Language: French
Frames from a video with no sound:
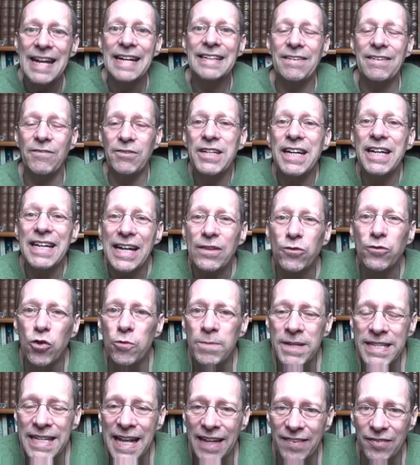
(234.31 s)
ça veut dire la
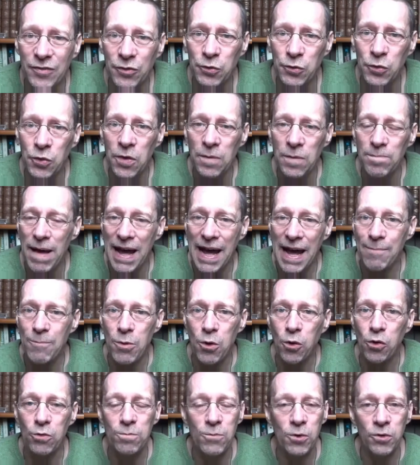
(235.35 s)
domination par
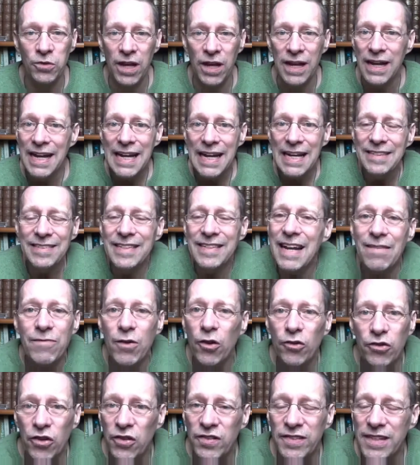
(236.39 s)
rapport au monde. C'est la
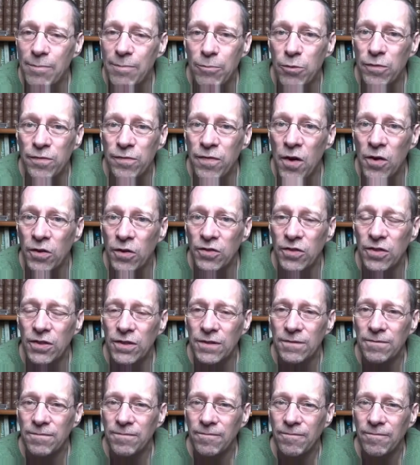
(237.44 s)
vengeance la plus forte.